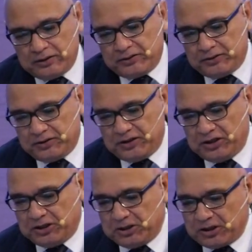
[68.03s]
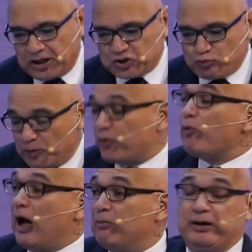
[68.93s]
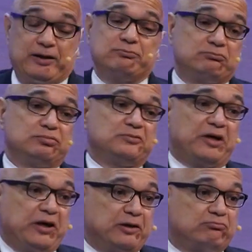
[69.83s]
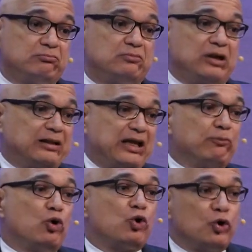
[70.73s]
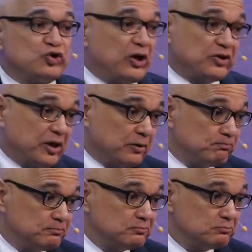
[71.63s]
Y es muy probable que tratemos cosas que